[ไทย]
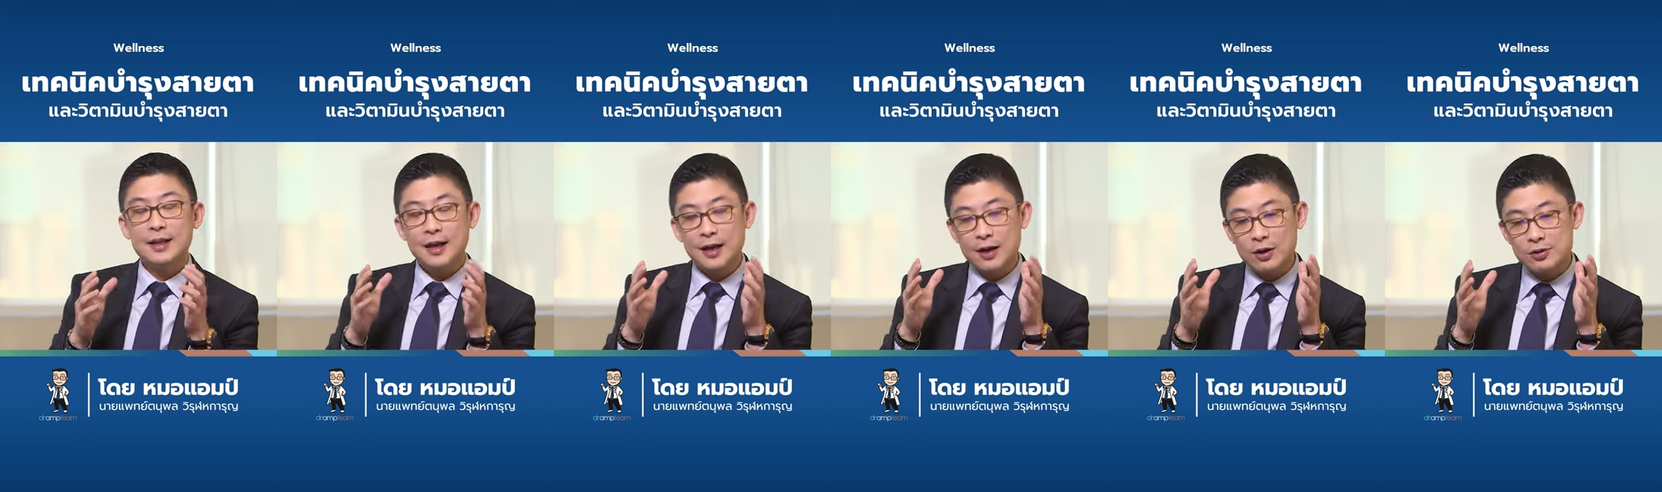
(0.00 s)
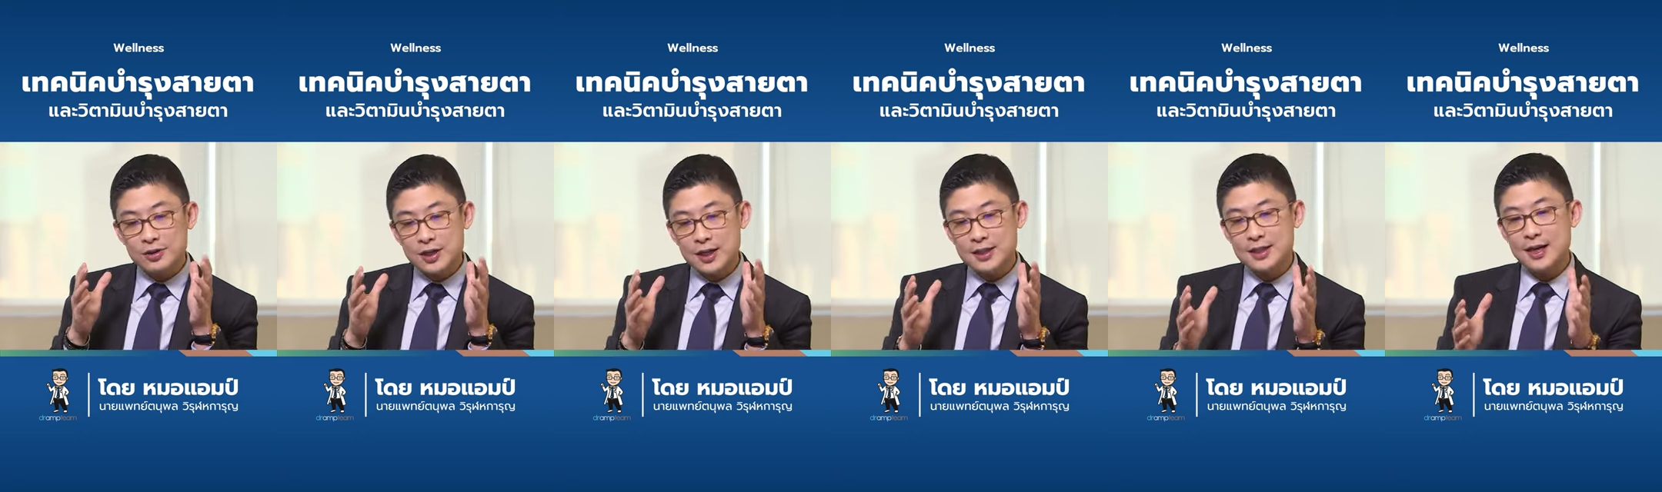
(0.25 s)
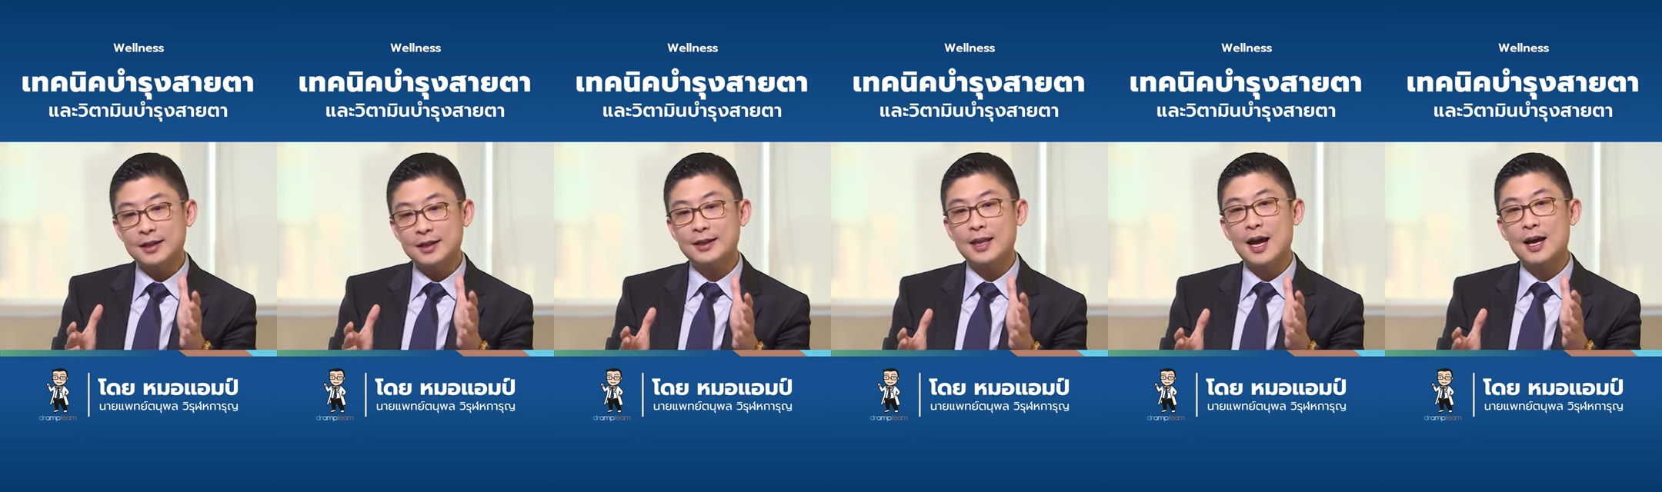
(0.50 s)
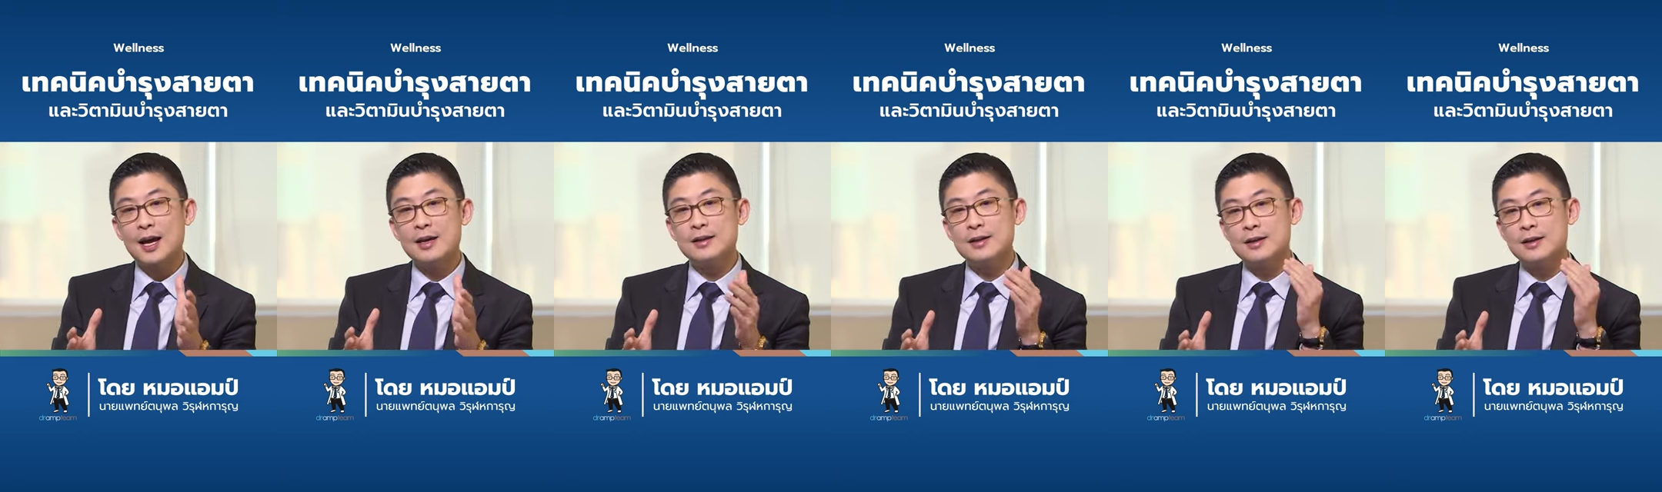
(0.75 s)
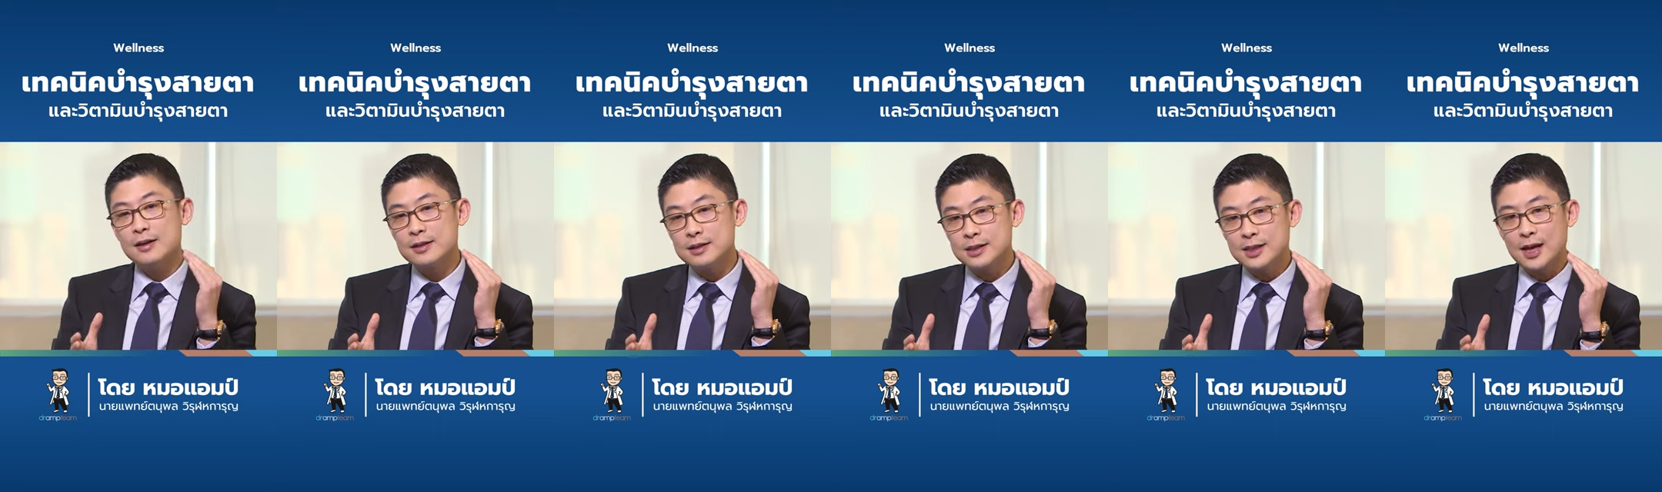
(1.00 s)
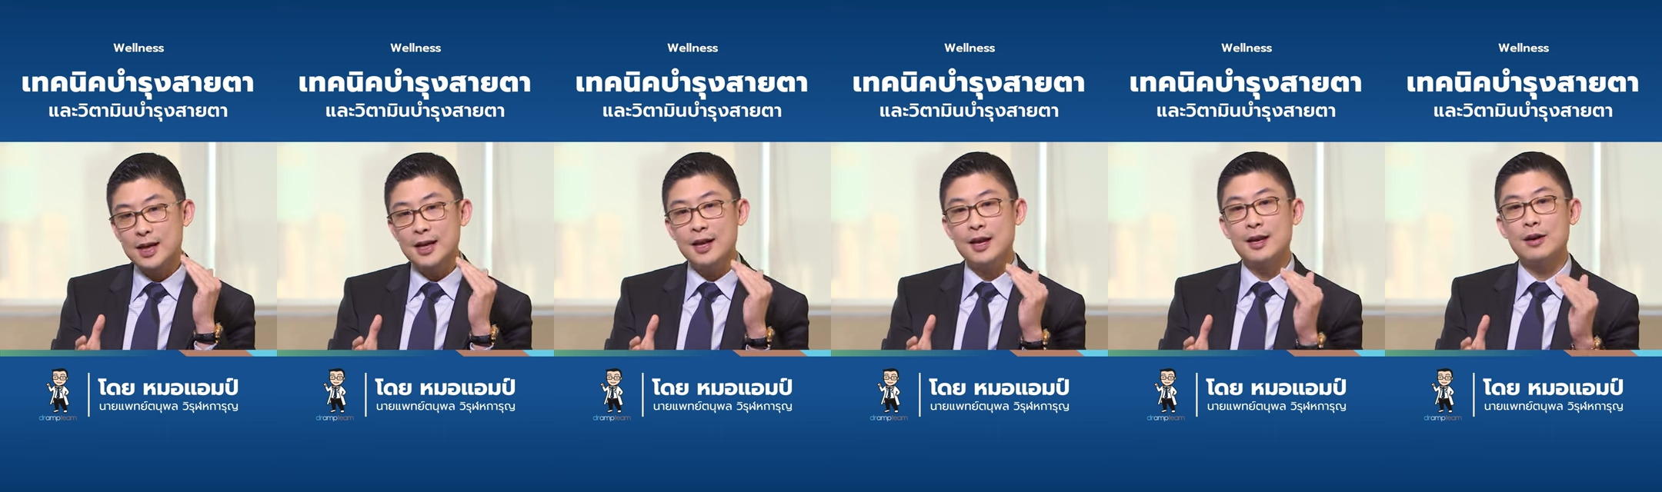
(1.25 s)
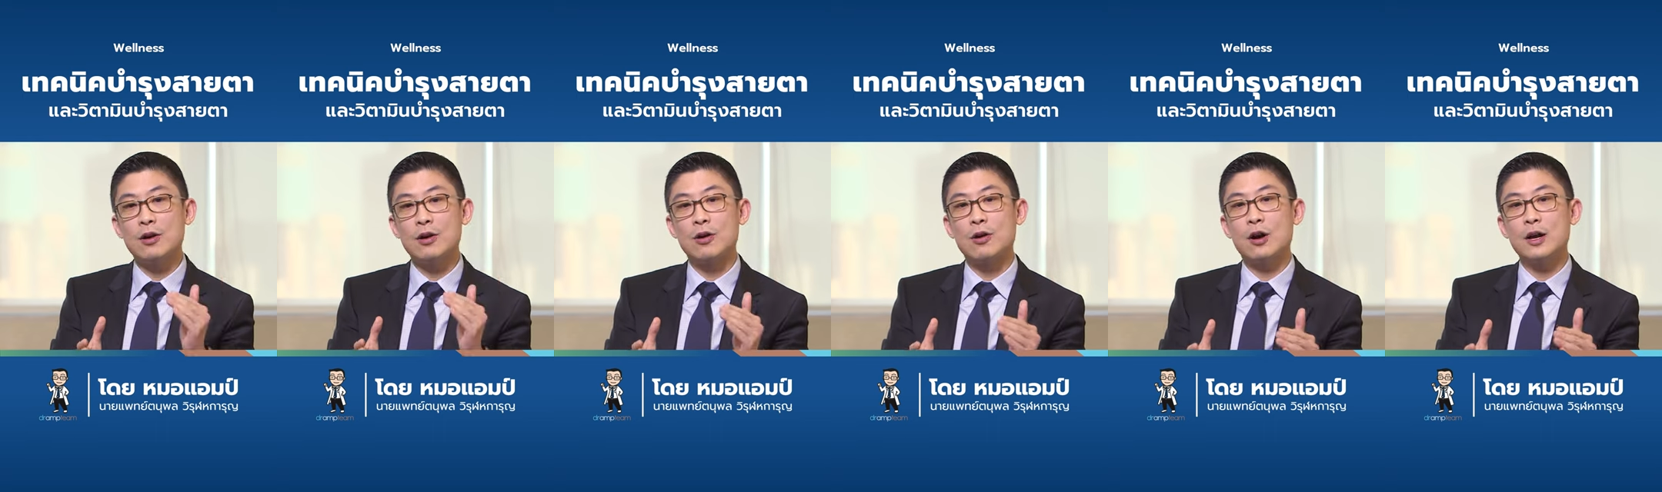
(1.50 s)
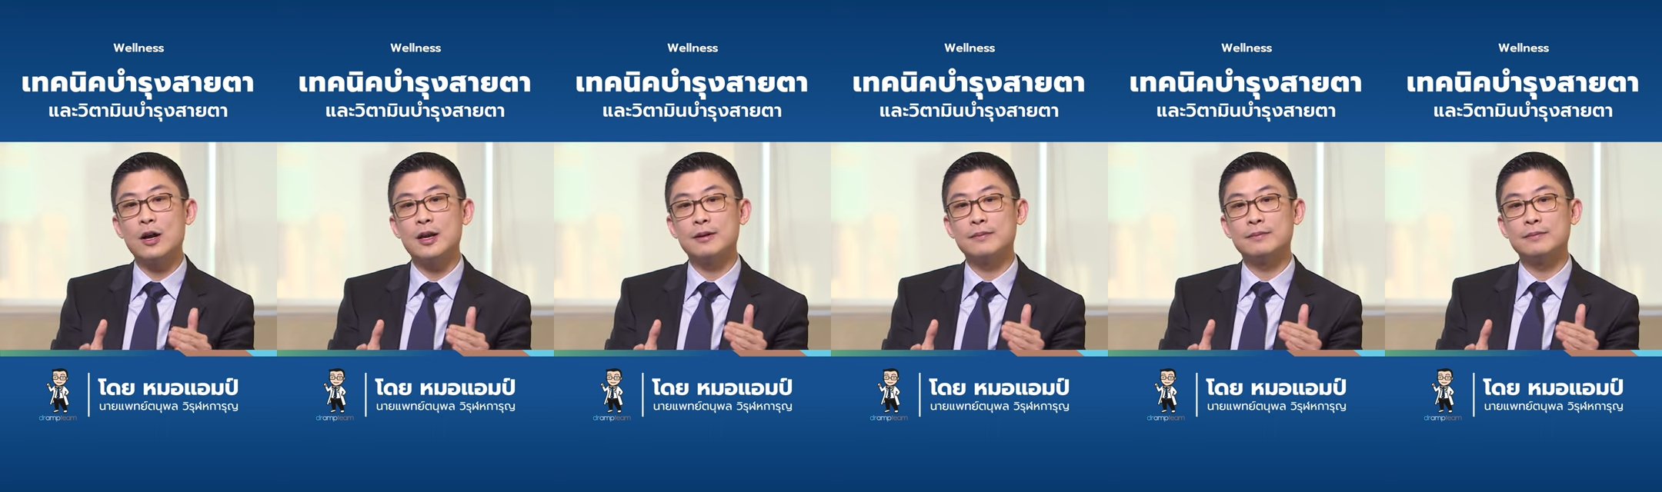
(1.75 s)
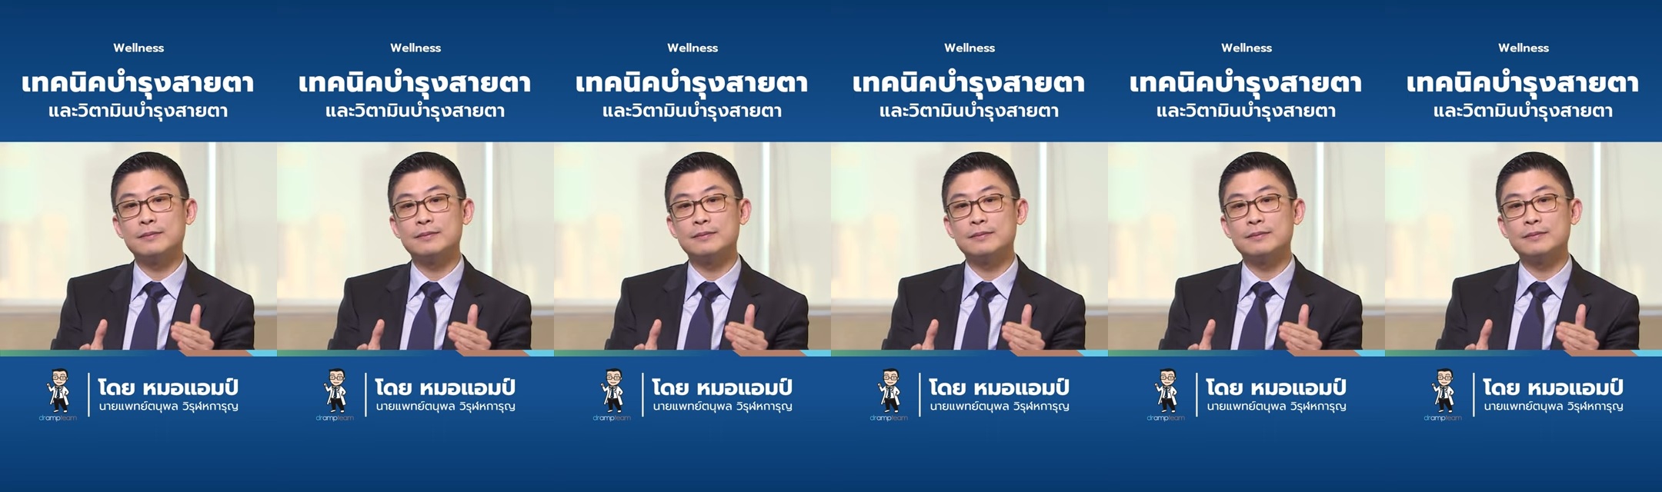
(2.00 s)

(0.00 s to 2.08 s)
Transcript: ถ้าเราใช้สายตาเยอะใช้ให้น้อย